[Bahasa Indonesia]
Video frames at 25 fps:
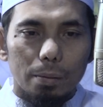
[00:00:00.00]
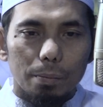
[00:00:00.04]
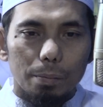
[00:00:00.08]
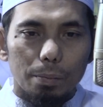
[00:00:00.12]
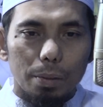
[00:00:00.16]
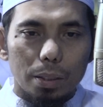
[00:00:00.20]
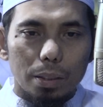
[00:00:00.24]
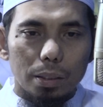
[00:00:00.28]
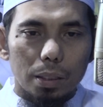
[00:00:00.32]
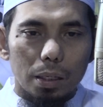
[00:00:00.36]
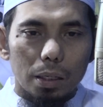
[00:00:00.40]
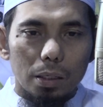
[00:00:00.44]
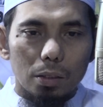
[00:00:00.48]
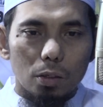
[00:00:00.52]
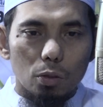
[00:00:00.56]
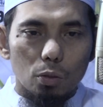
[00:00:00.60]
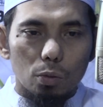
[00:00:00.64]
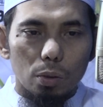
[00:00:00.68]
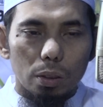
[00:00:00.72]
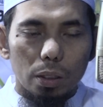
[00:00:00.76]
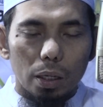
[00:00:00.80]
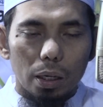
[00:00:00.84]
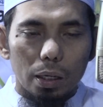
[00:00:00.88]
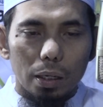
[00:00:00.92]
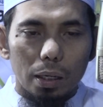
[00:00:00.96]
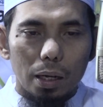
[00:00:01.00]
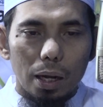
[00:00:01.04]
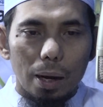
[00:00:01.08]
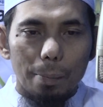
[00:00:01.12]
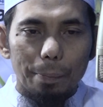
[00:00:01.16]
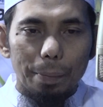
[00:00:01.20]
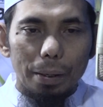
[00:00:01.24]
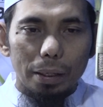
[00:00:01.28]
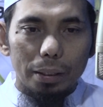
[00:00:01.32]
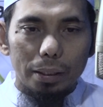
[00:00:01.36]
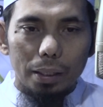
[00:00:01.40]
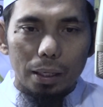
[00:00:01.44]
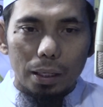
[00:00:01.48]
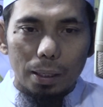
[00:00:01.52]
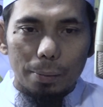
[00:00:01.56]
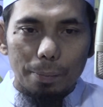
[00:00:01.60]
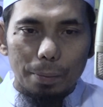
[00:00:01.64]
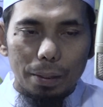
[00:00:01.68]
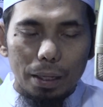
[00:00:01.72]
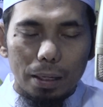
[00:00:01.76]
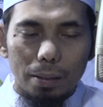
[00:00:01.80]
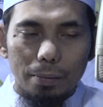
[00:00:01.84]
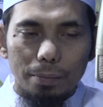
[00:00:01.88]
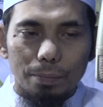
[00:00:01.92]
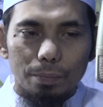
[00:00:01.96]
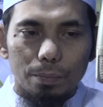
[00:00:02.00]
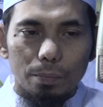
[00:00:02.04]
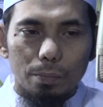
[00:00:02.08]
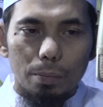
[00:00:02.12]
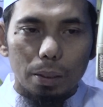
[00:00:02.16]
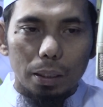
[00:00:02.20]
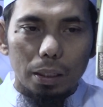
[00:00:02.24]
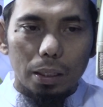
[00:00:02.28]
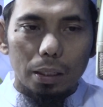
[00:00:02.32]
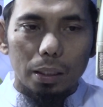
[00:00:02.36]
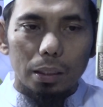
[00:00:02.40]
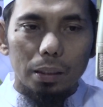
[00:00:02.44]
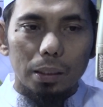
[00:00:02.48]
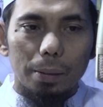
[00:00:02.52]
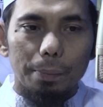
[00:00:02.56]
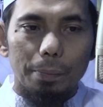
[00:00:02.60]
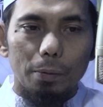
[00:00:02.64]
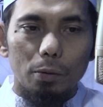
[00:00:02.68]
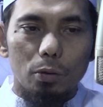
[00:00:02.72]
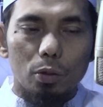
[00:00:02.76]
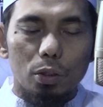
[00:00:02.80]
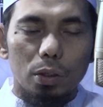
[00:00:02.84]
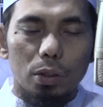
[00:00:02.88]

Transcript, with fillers: bisa sesuai dengan apa yang diharapkan, maka kita perlu